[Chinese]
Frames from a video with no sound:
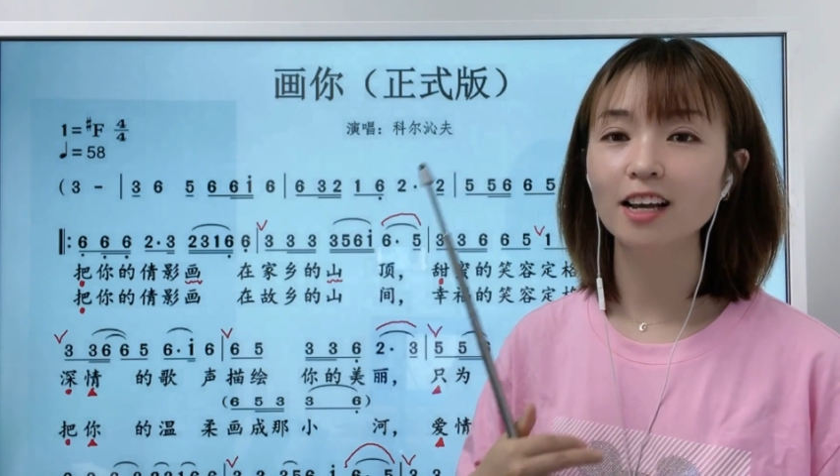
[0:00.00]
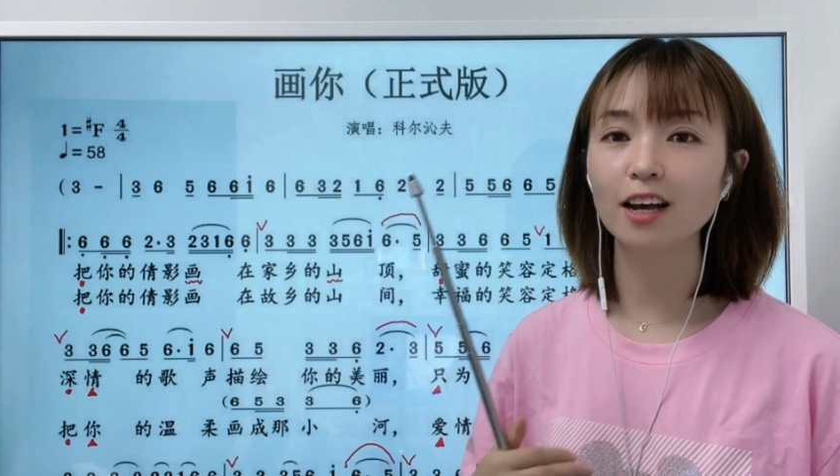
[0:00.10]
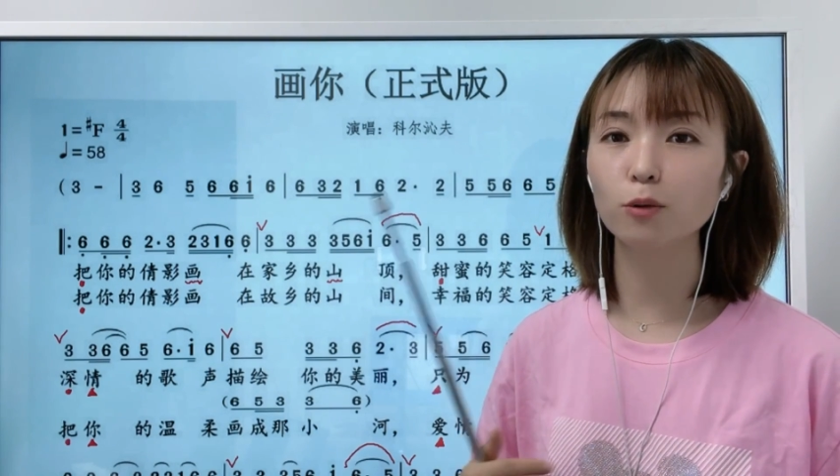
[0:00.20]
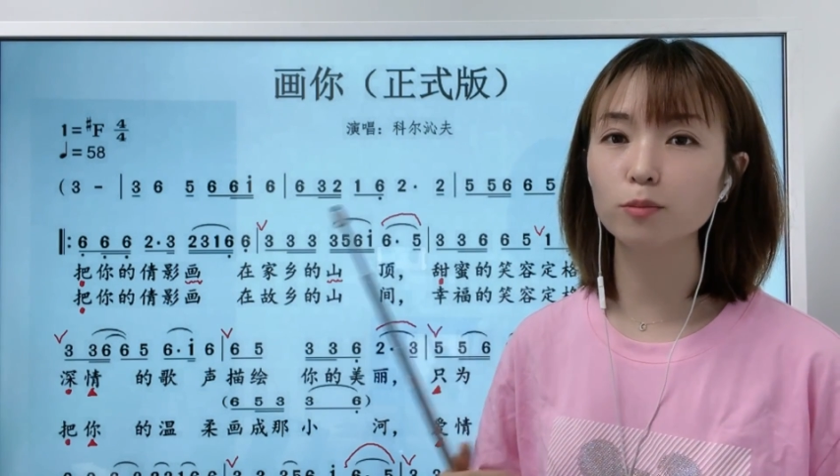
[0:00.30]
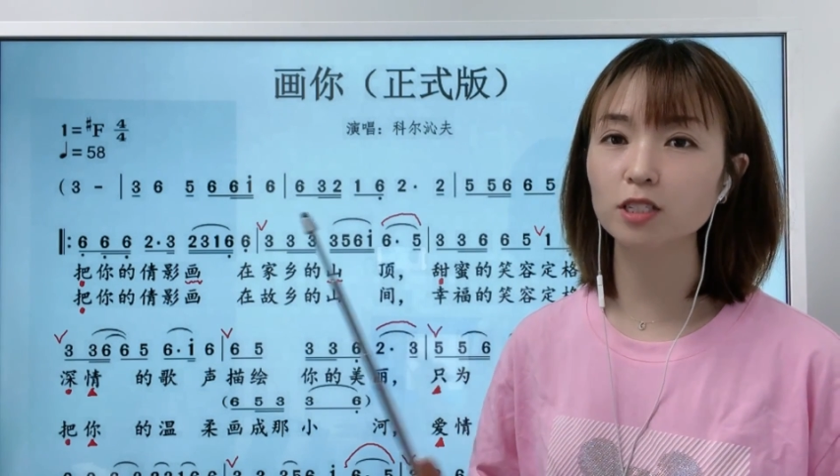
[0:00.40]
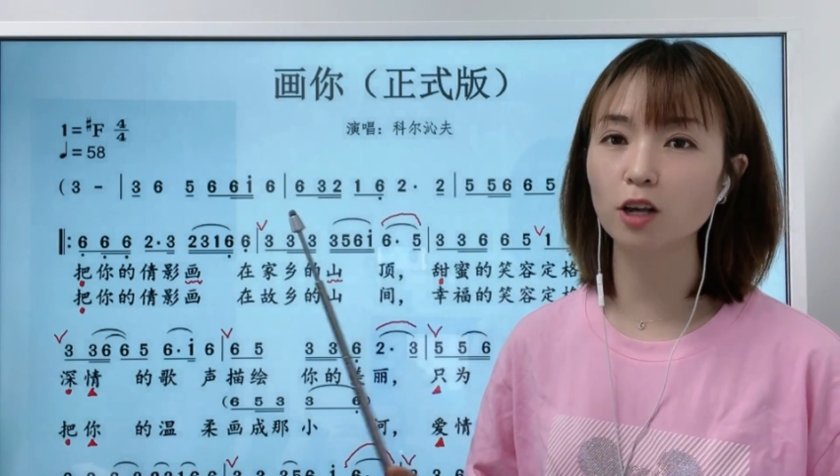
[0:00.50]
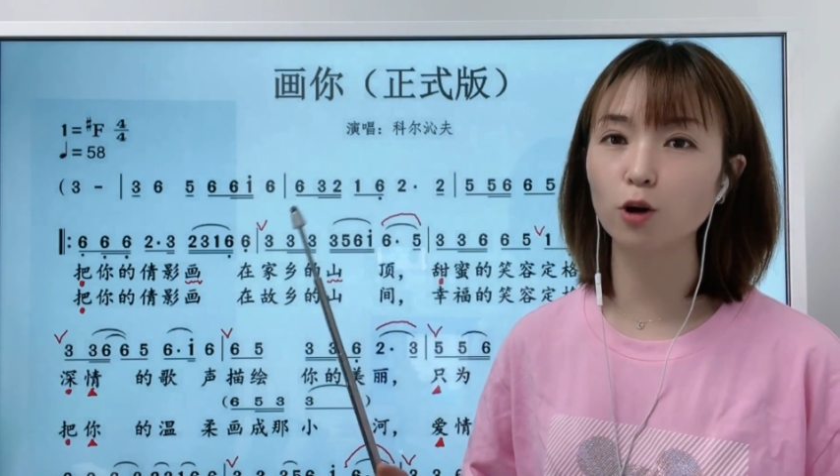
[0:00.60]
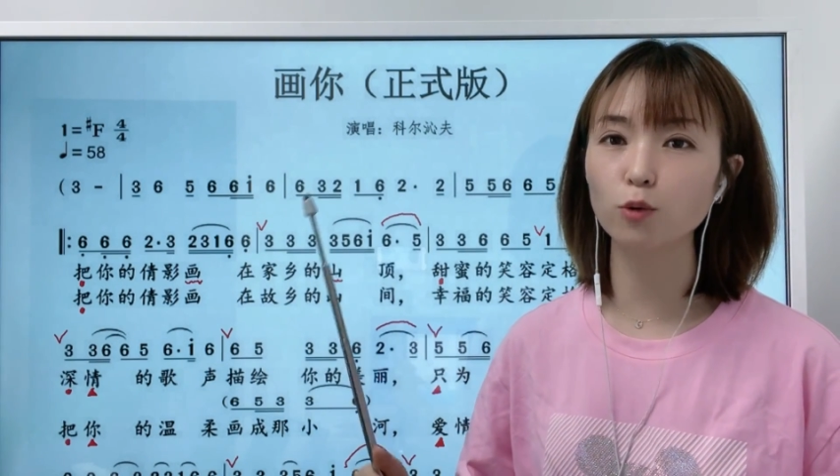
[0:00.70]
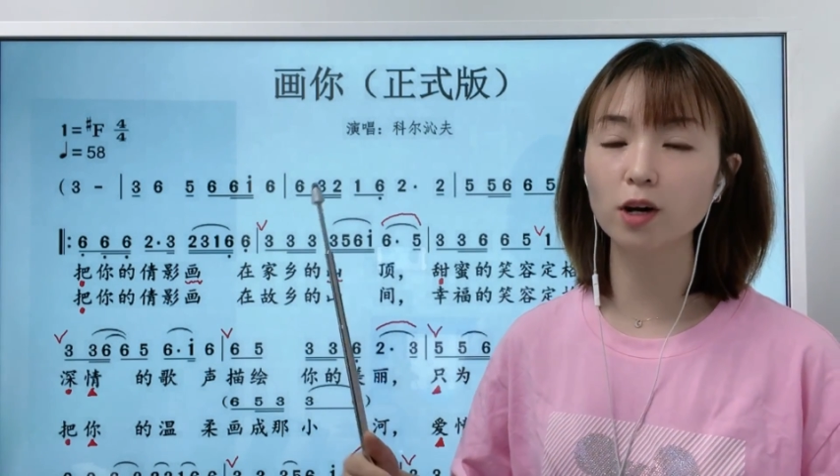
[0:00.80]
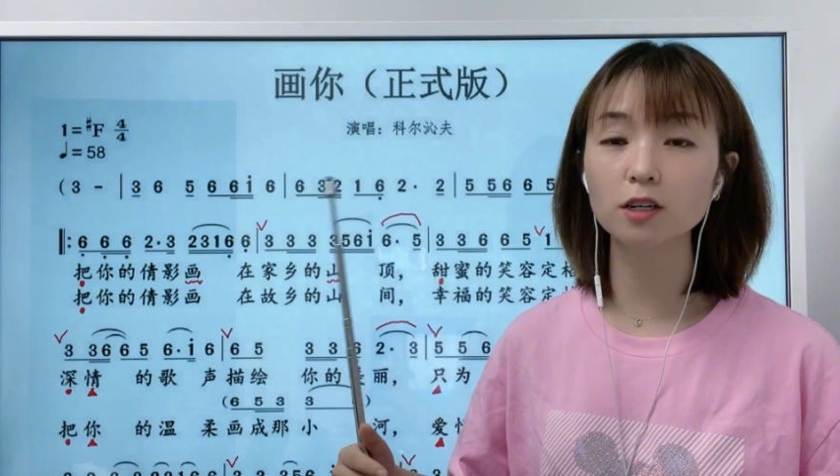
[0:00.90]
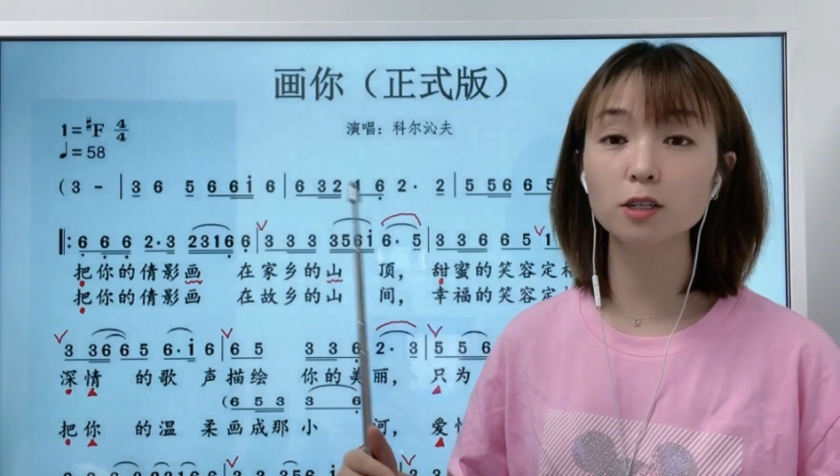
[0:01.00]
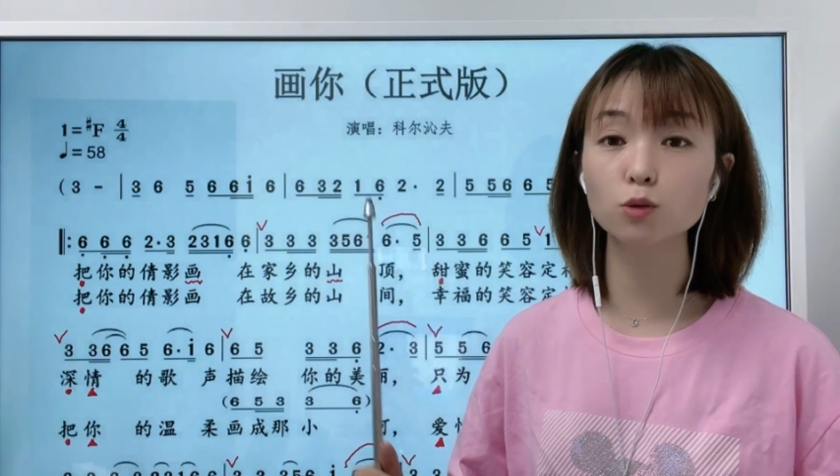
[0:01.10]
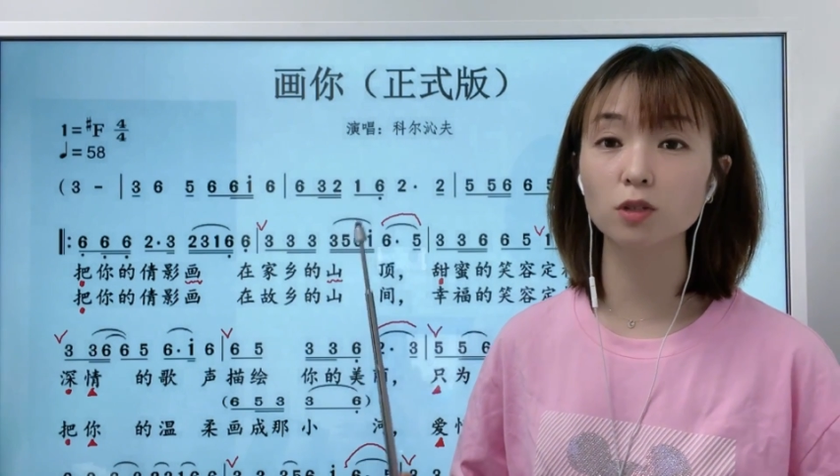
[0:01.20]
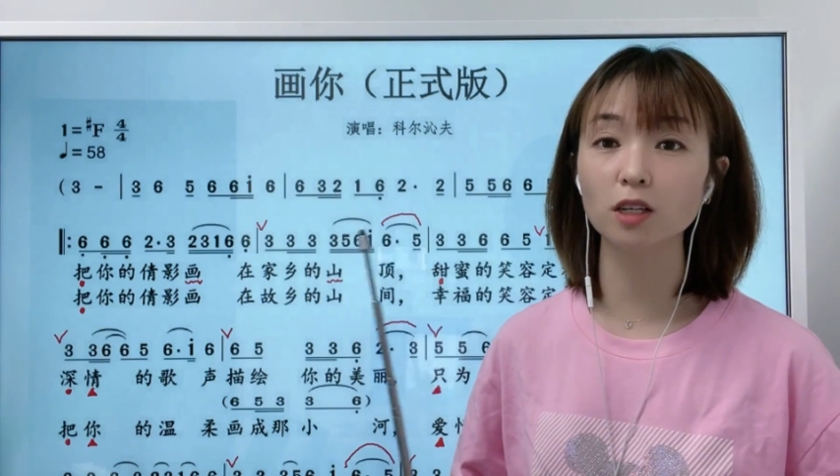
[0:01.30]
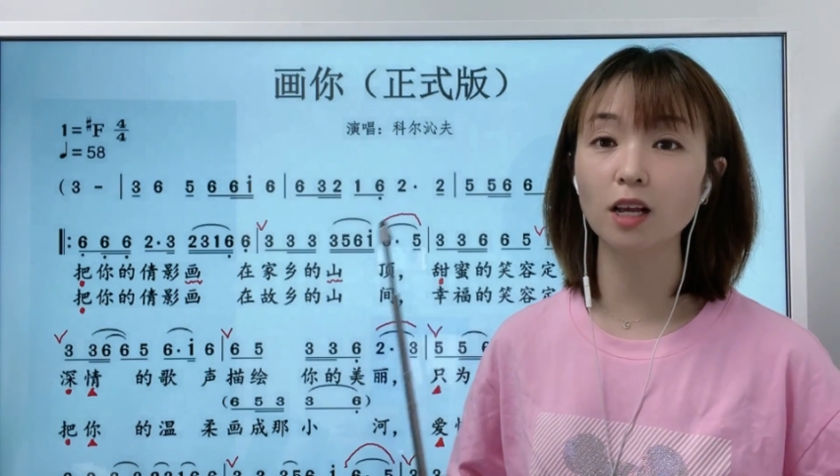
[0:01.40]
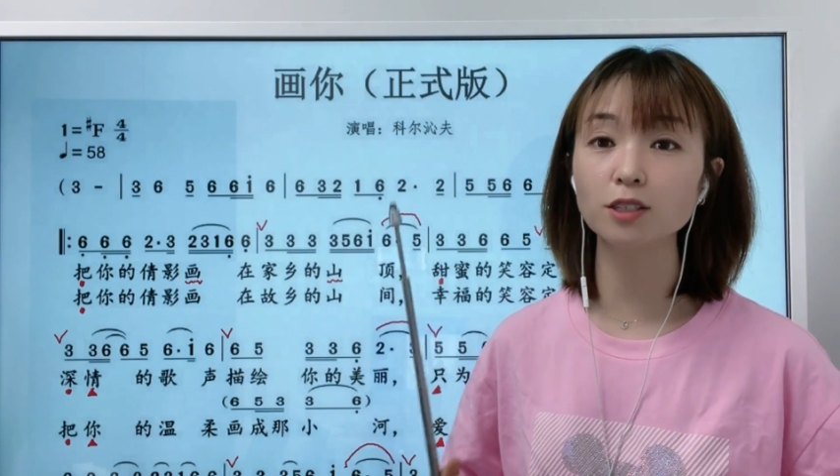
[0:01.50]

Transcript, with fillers: 哎，我们草原歌曲呢，